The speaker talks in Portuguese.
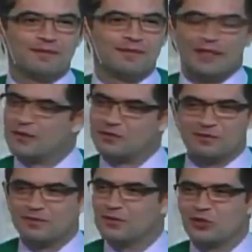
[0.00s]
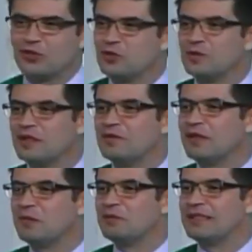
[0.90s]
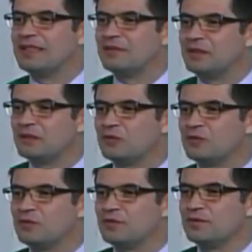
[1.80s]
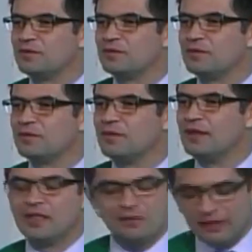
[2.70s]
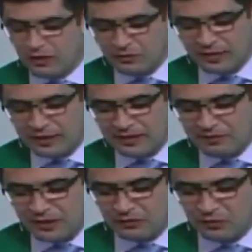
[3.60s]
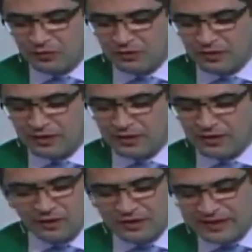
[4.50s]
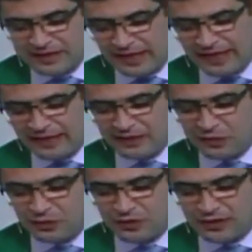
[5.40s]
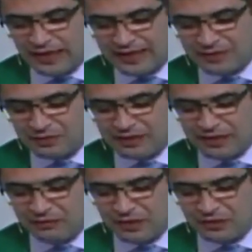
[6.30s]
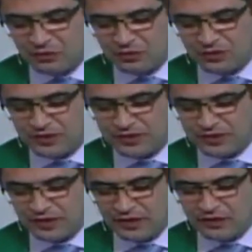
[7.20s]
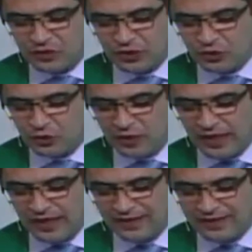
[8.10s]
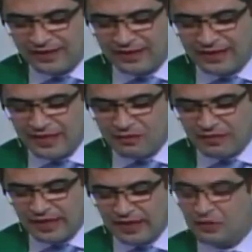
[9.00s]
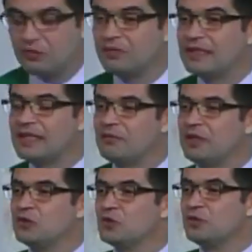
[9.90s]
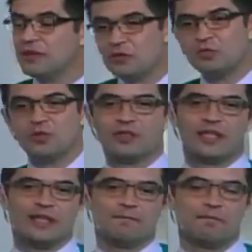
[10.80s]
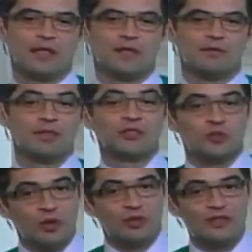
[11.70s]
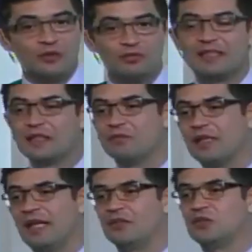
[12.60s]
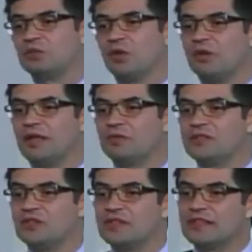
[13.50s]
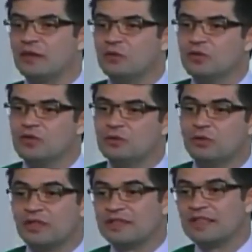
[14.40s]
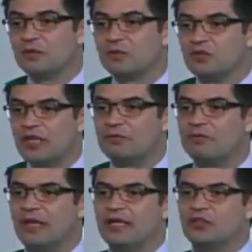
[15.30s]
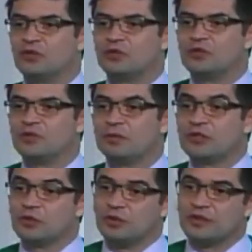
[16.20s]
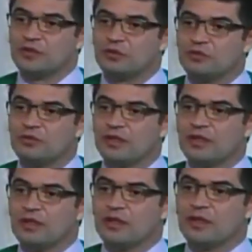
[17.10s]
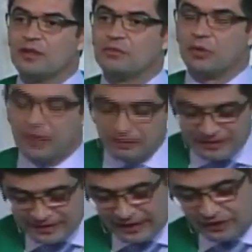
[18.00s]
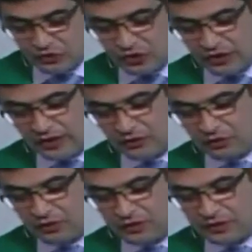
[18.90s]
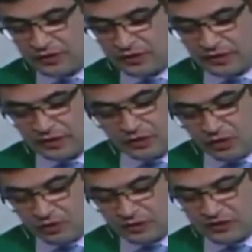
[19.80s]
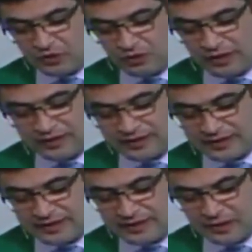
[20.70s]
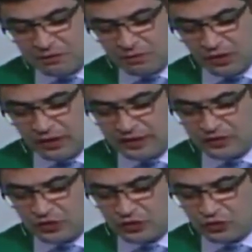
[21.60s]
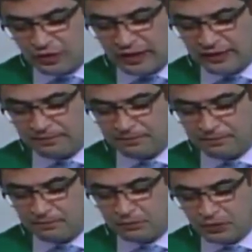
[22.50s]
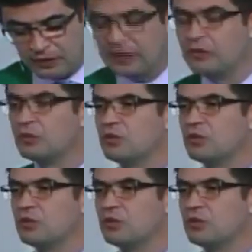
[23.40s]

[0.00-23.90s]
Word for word: Não, o jejum não é um mandamento. Não é um mandamento. Não está entre os dez mandamentos. Jejuar não é um mandamento, mesmo porque pessoas com determinados problemas de saúde, por exemplo, diabéticos, pessoas com problemas cardíacos e outras doenças não podem jejuar. Portanto,